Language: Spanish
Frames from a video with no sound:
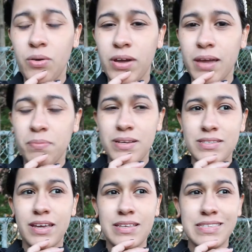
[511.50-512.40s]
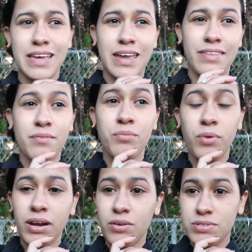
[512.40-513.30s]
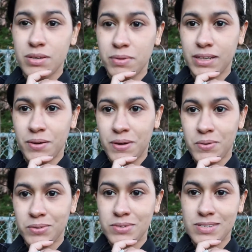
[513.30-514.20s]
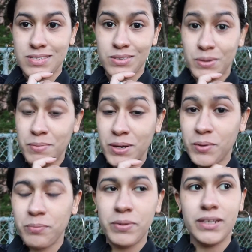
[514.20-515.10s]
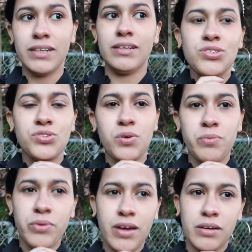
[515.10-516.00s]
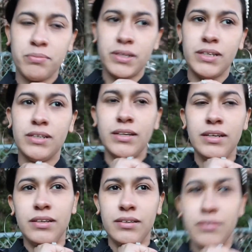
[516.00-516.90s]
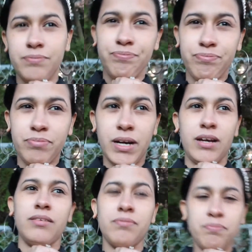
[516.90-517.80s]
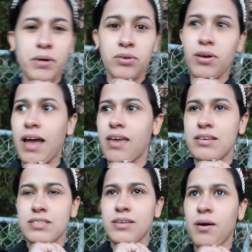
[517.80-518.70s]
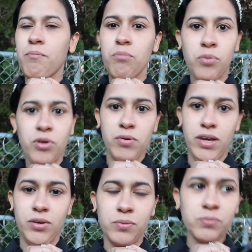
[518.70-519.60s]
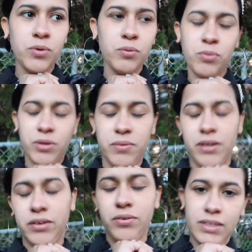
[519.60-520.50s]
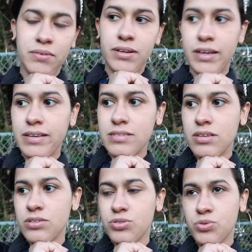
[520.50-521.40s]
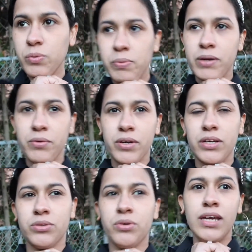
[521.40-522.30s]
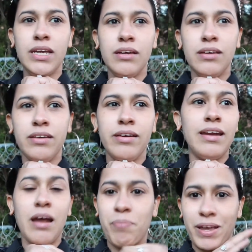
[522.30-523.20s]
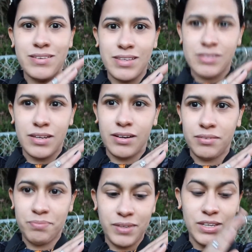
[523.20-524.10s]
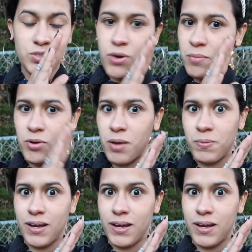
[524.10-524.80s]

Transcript: Lo que pasa es que queda muy lejos de mi trabajo, entonces no me conviene yo mudarme em, para acá. Pero aquí es muy bello, muy, muy bello. De verdad que es súper bonito y la playa está cerca y yo amo la